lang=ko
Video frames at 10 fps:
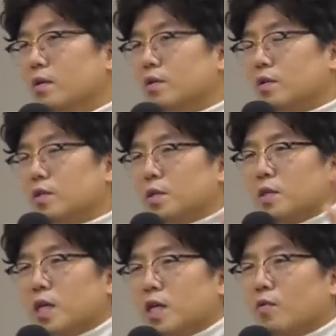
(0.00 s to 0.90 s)
그건 그
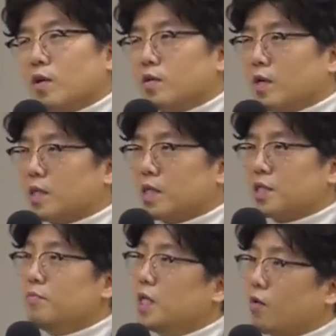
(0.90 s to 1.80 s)
선생님과 그 학생이
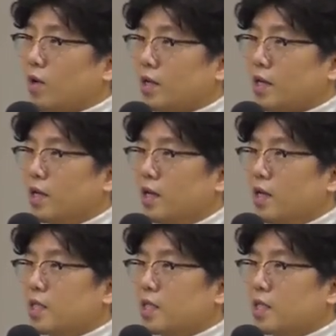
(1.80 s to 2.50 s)
친밀한 관계,